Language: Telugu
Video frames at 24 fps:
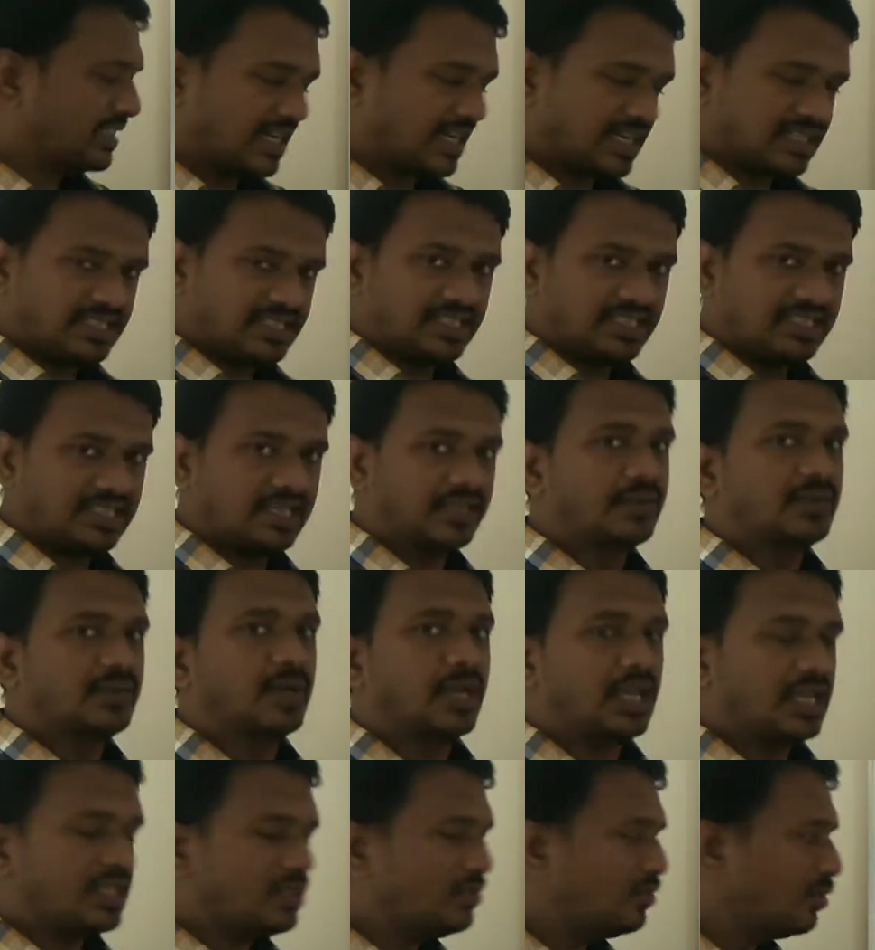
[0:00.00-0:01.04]
స్టార్ట్ చేశాడు
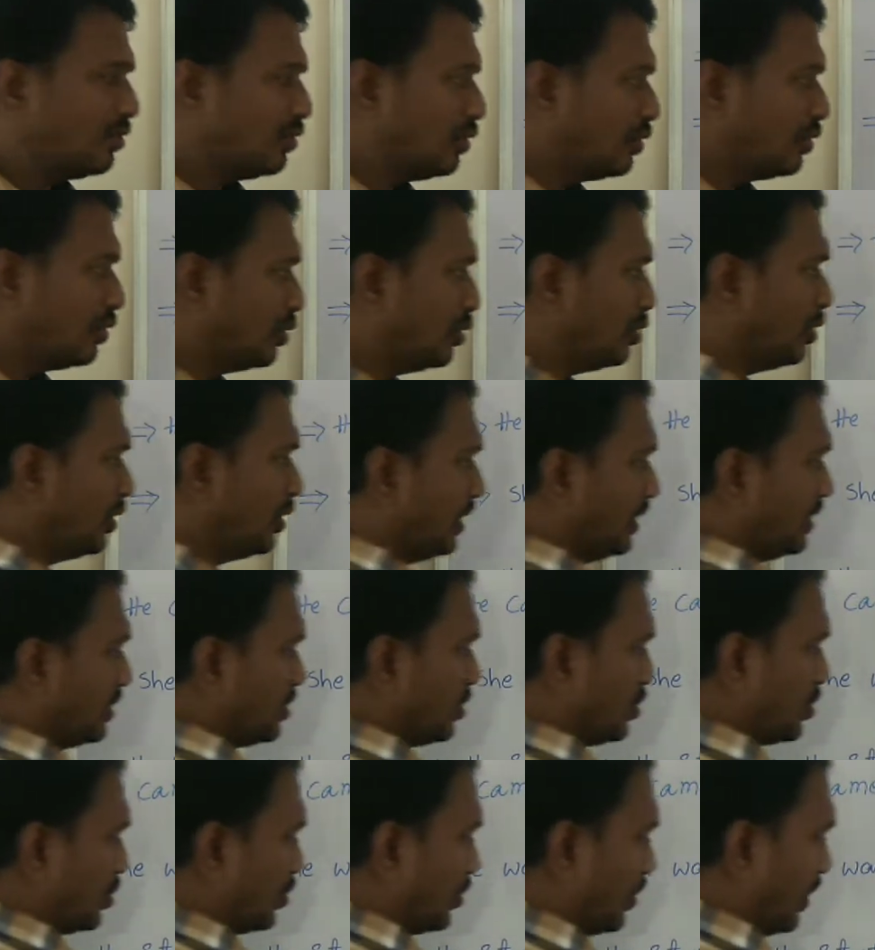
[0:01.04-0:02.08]
ఎందుకు
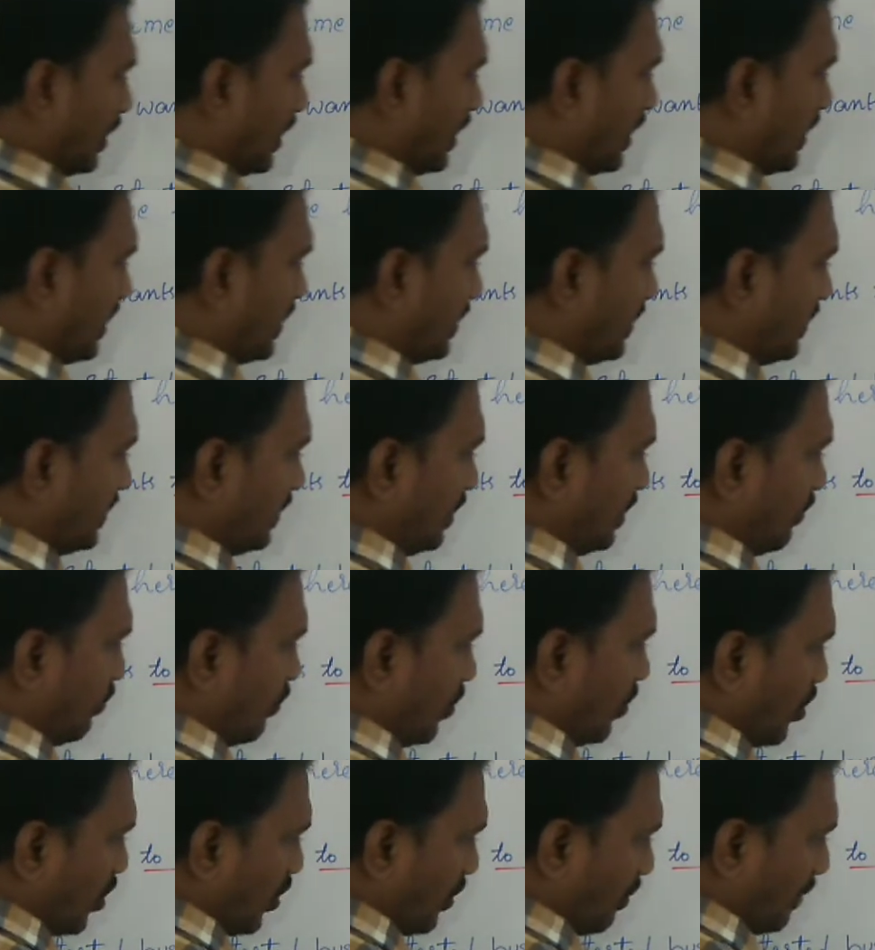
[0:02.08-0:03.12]
టు earn
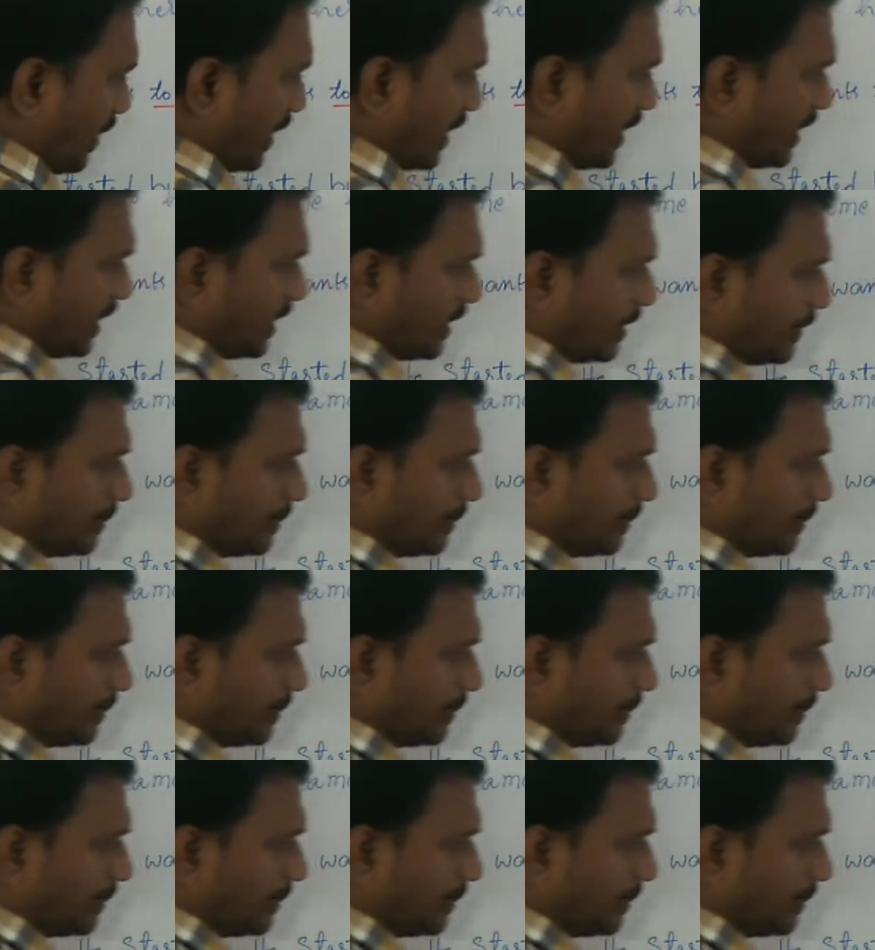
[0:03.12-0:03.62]
మోర్ మనీ